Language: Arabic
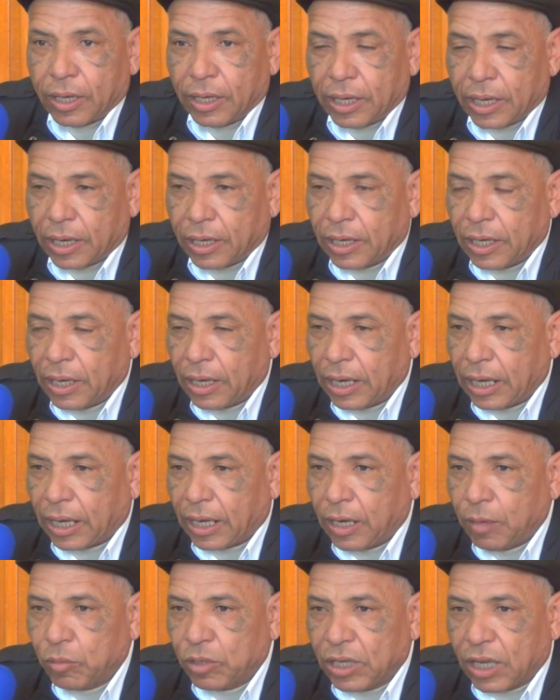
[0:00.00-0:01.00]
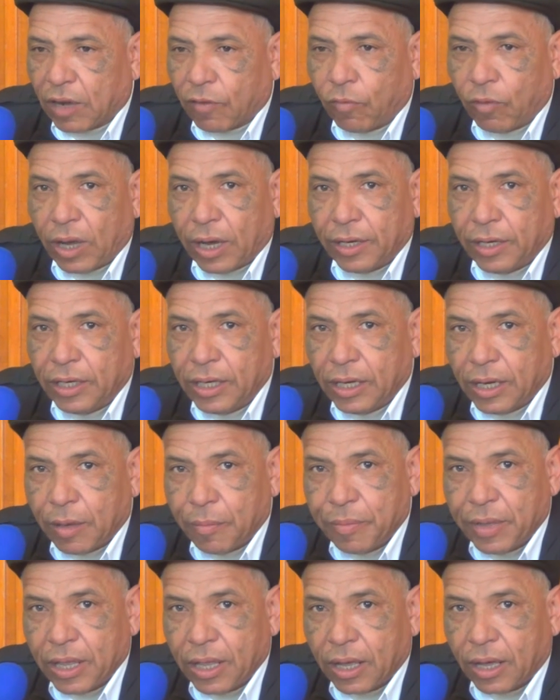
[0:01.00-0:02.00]
يعني الإقليم تيعرف واحد
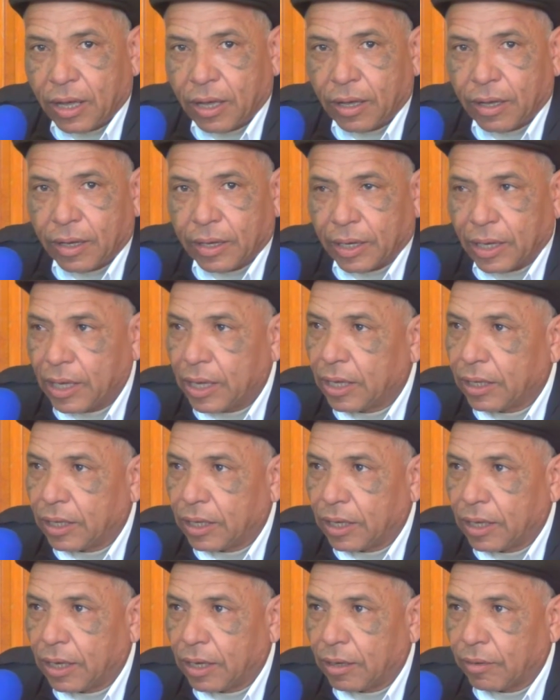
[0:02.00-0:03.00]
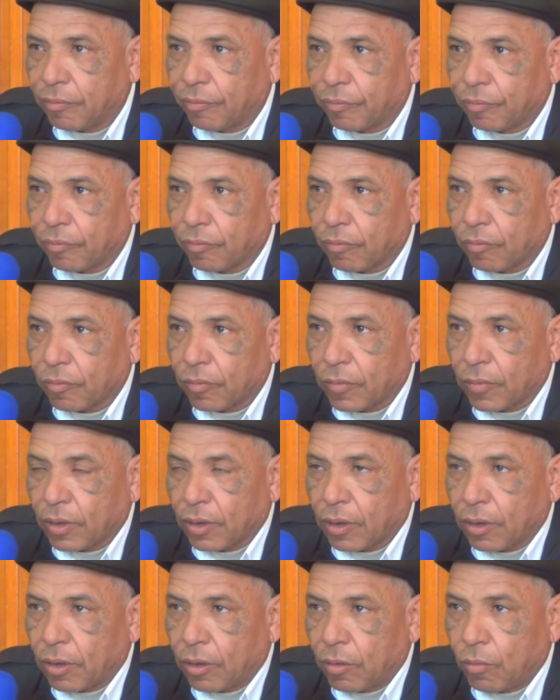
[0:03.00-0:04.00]
الدينامية رياضية
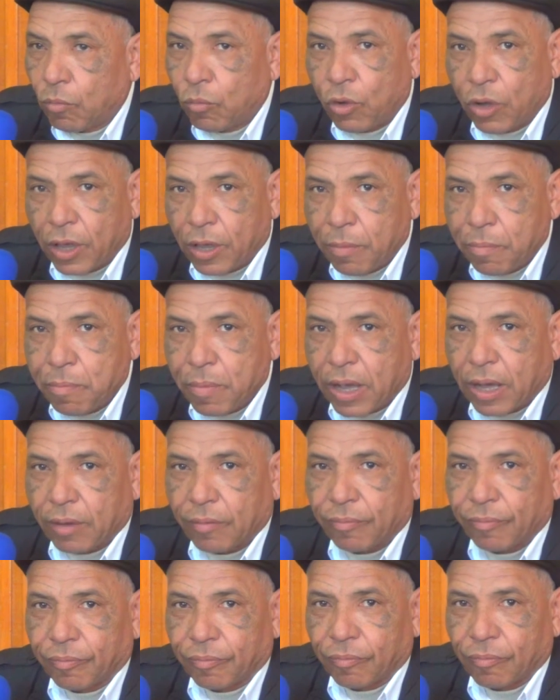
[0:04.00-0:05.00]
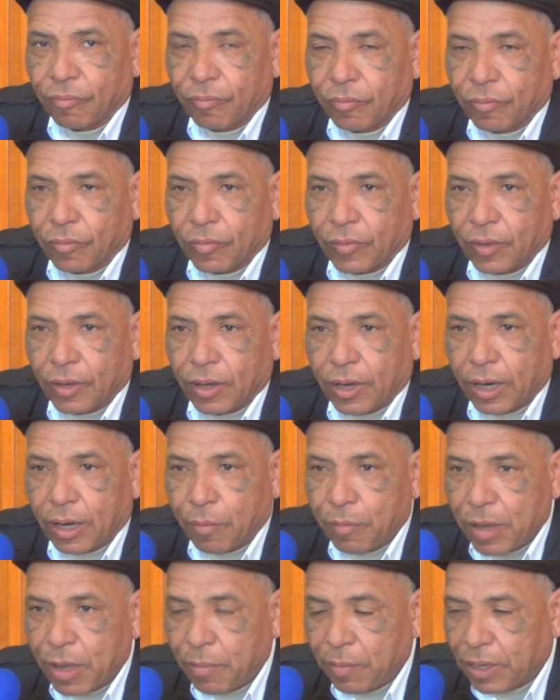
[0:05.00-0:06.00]
مهمة راه
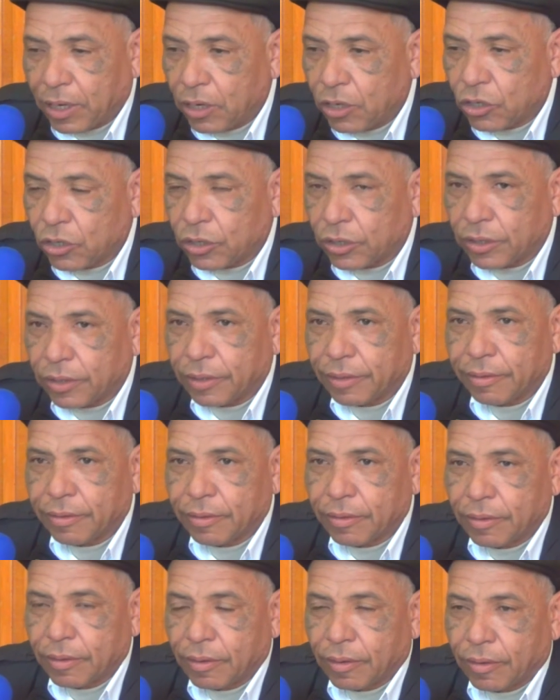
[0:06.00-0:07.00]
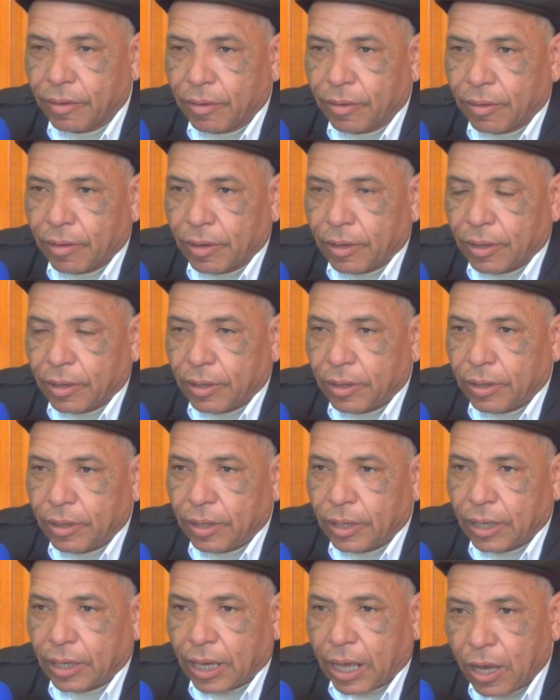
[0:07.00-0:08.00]
ما يمكنش
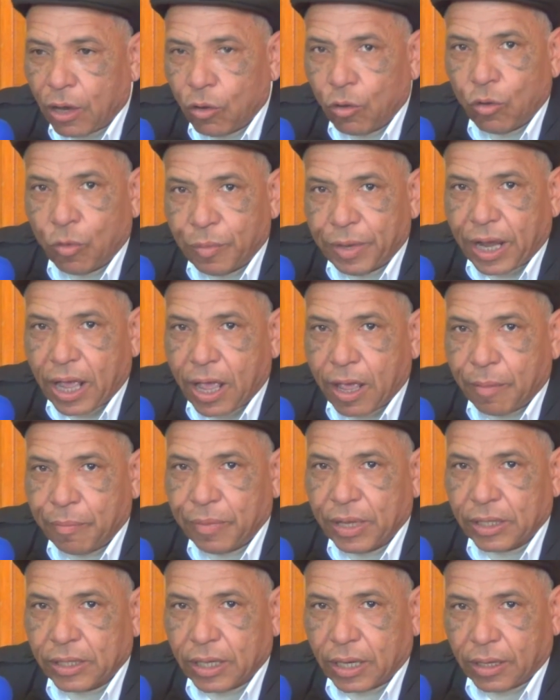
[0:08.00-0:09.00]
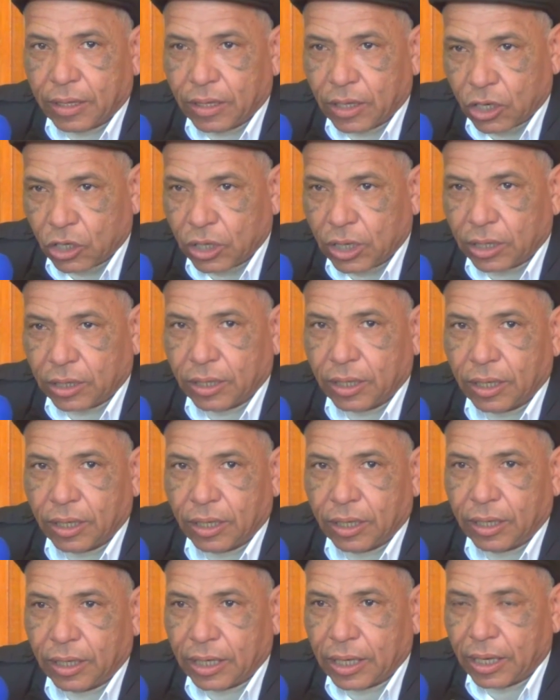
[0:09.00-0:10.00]
من أهمية هذا النشاط
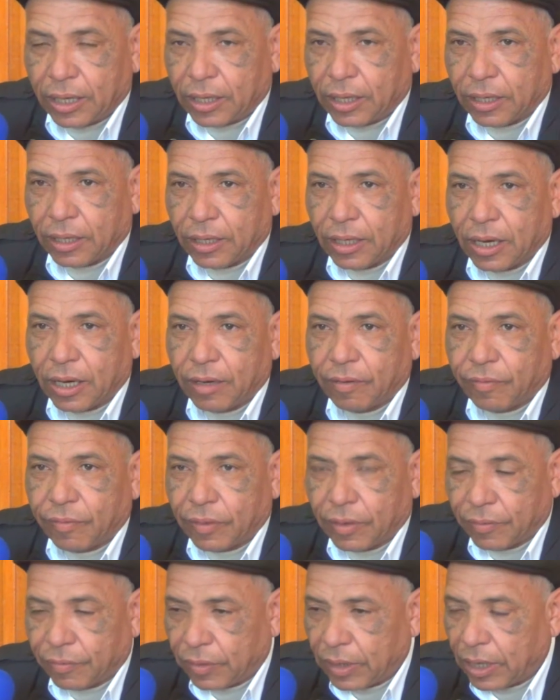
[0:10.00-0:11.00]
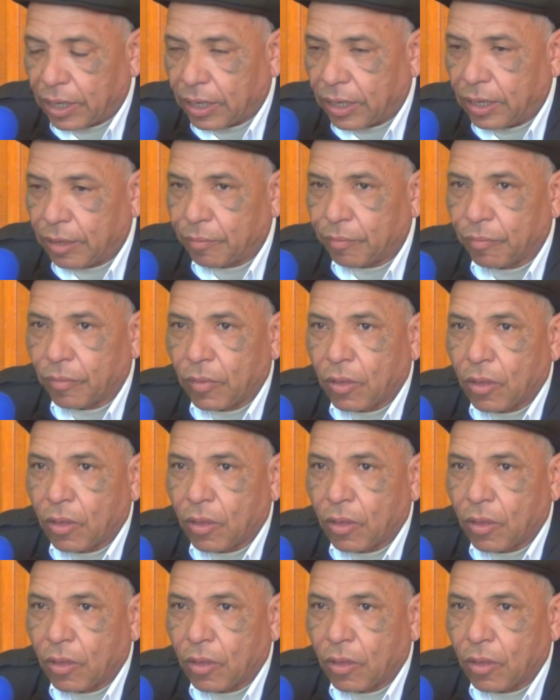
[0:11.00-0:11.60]
اللي كان عندنا هنا في الإقليم